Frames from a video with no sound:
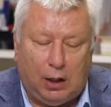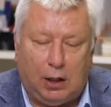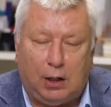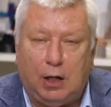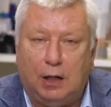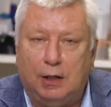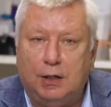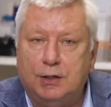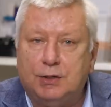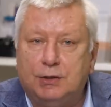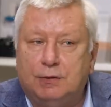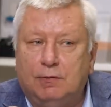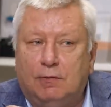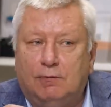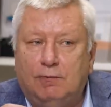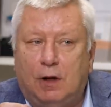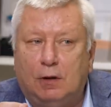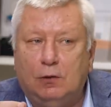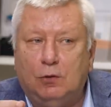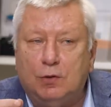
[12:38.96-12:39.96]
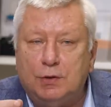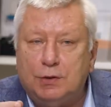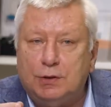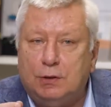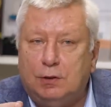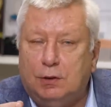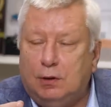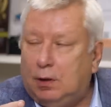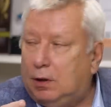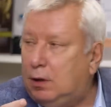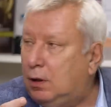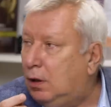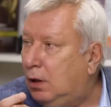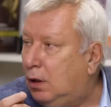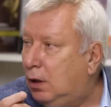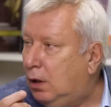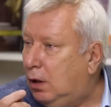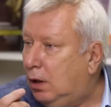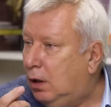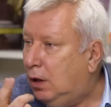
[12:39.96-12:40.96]
количество волос
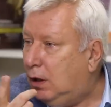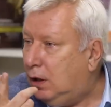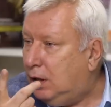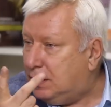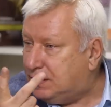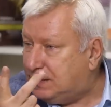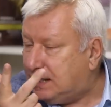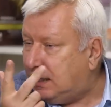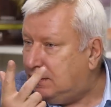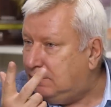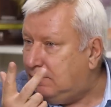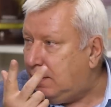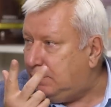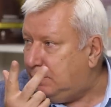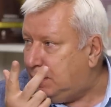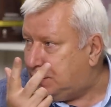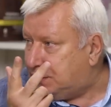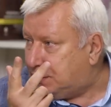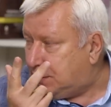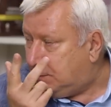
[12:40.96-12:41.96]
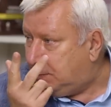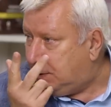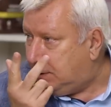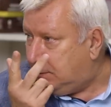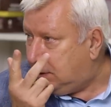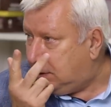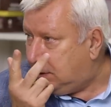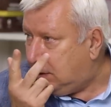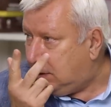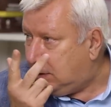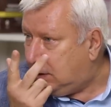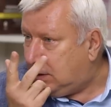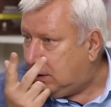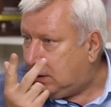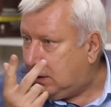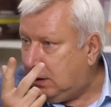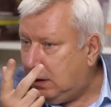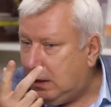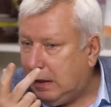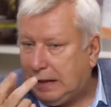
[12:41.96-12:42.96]
за два месяца
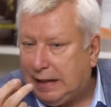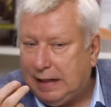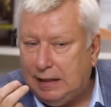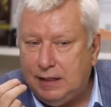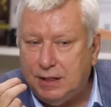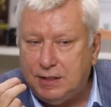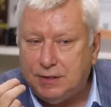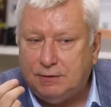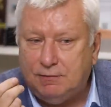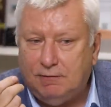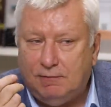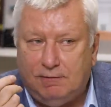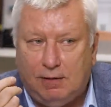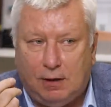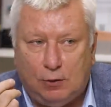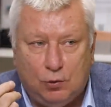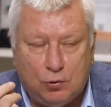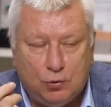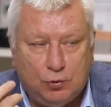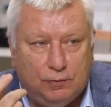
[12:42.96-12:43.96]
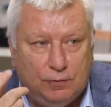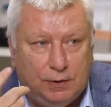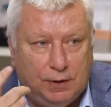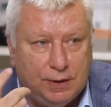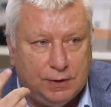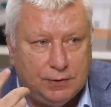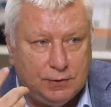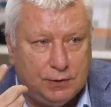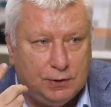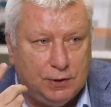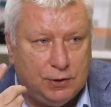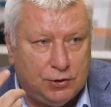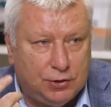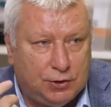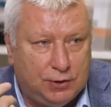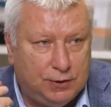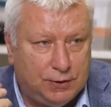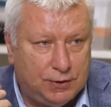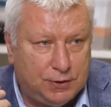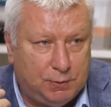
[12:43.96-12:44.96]
применения, количество волос увеличилось на
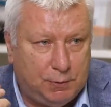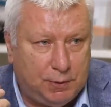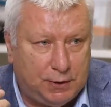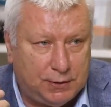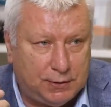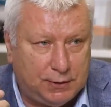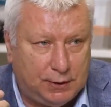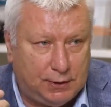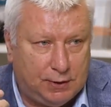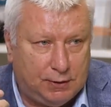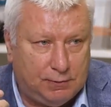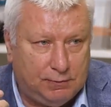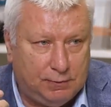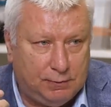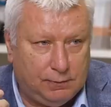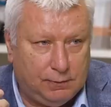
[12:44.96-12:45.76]
14%.